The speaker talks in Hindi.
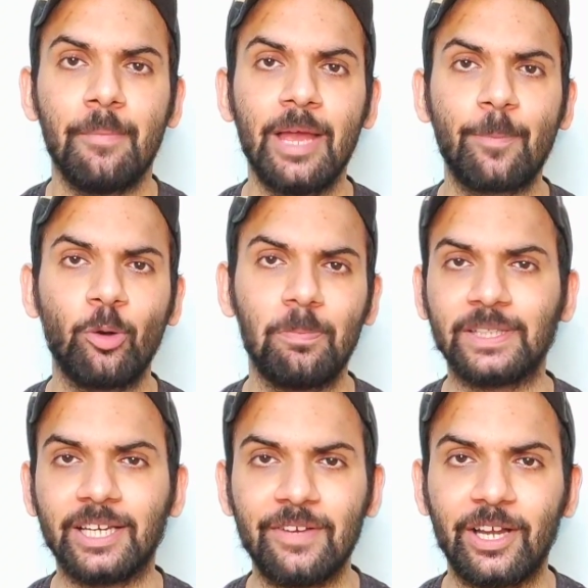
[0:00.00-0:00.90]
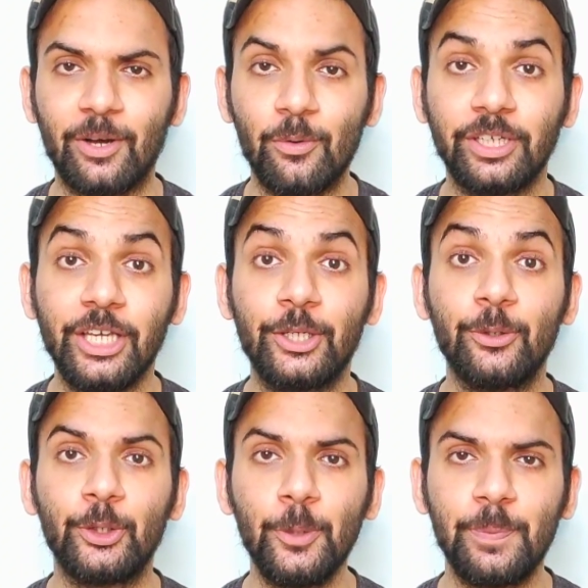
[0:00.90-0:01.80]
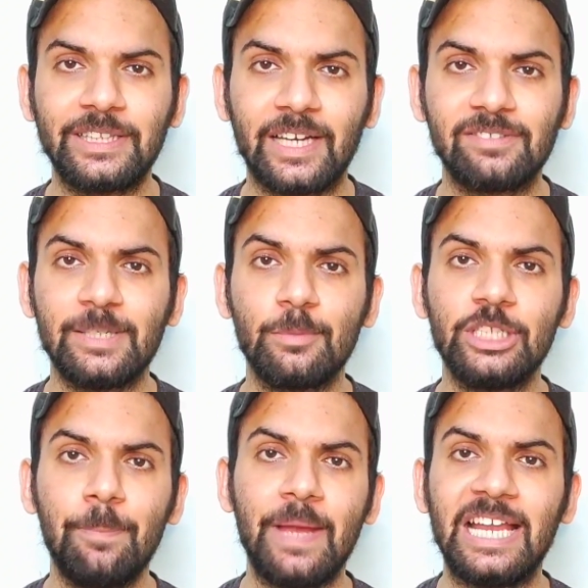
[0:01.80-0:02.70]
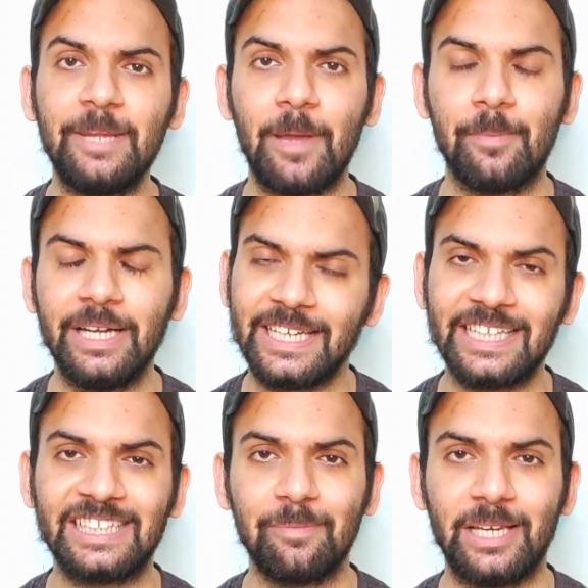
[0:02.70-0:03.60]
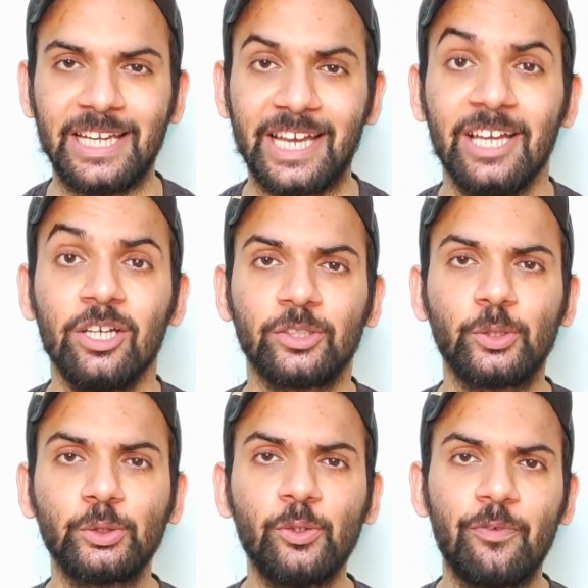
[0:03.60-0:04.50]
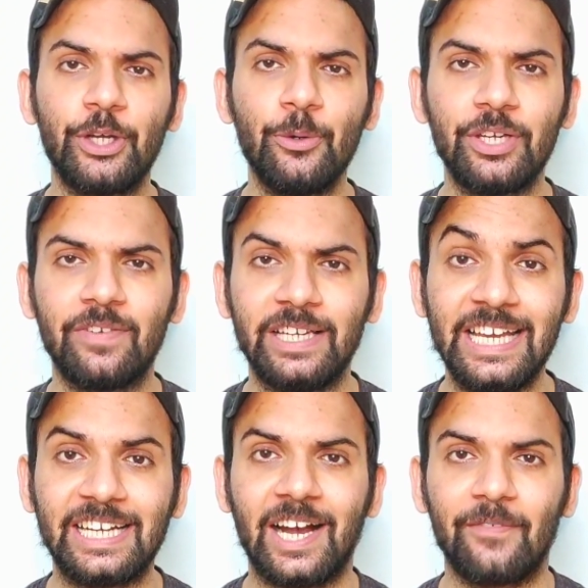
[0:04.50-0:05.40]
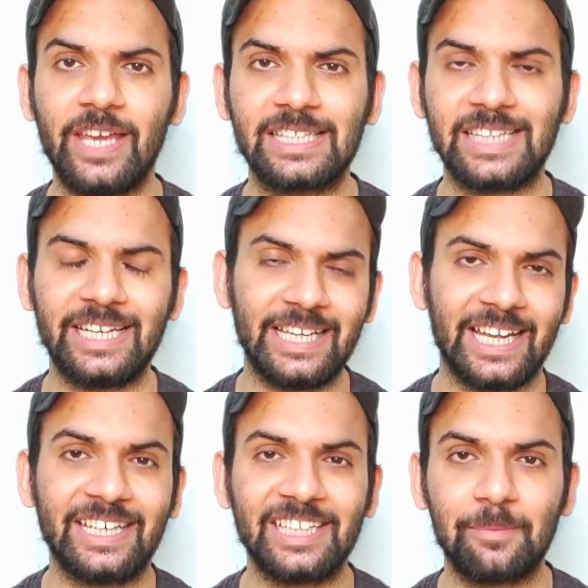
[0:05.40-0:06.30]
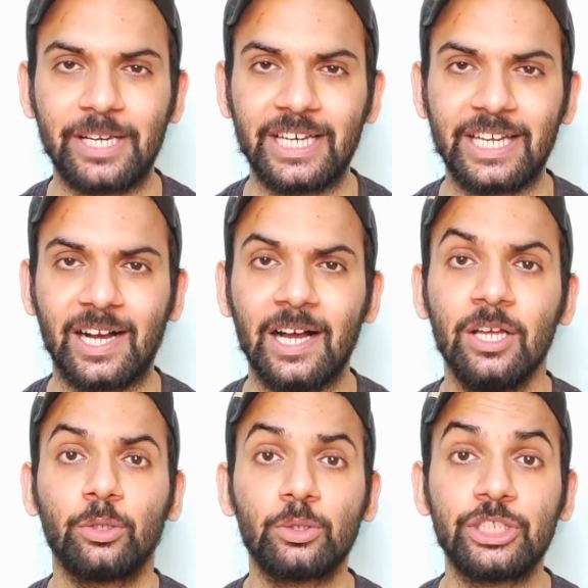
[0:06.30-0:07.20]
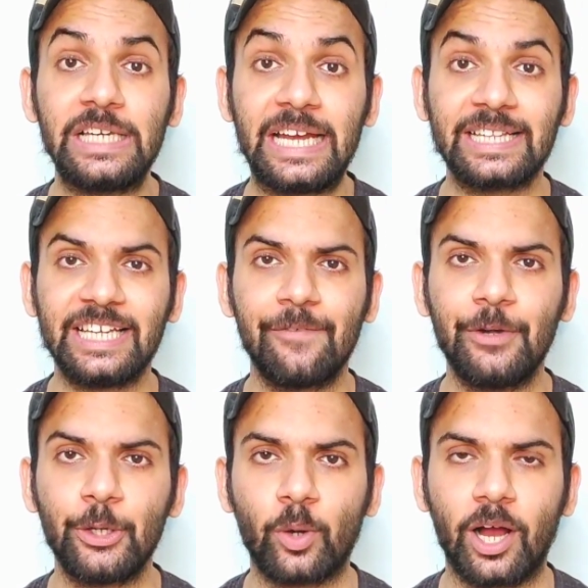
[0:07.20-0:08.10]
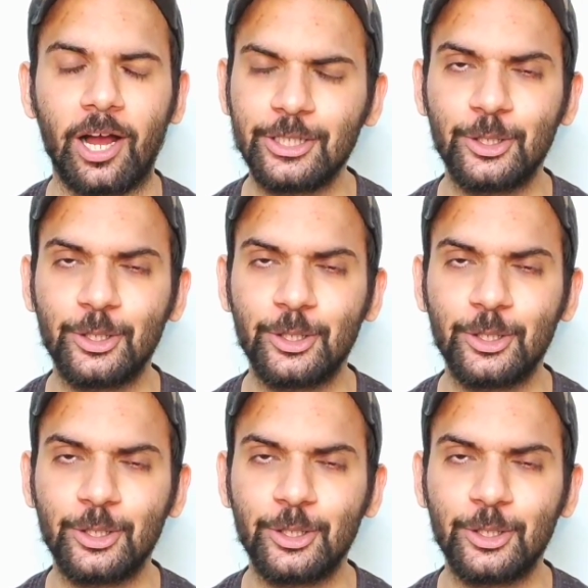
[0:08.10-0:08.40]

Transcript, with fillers: मैं आपको बताने वाला हूं कि YouTube की तरफ से मुझे पहली पेमेंट कितनी मिली है तो दोस्तों वीडियो होने वाली है काफ़ी एक्साइटिंग एंड तक बने रहिएगा तो चलिए करते हैं वीडियो का